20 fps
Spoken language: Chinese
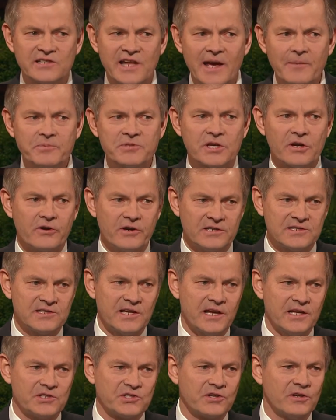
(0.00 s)
对于奥
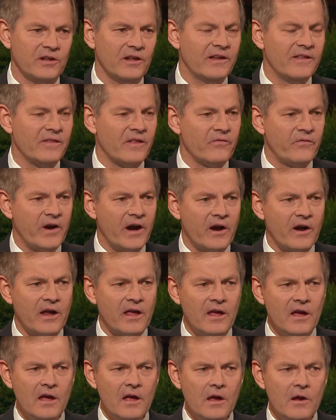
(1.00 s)
运选手而言，
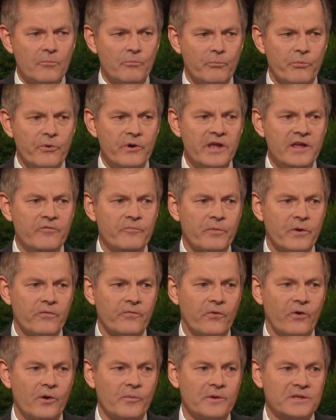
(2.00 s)
他们要在极
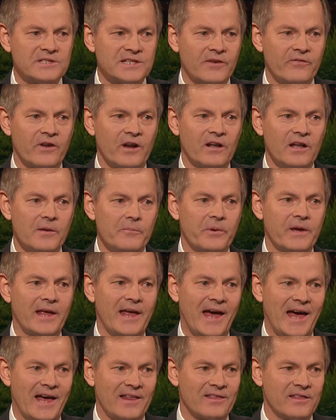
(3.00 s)
短的表现比
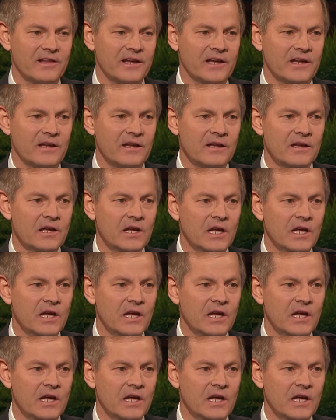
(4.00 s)
赛当中，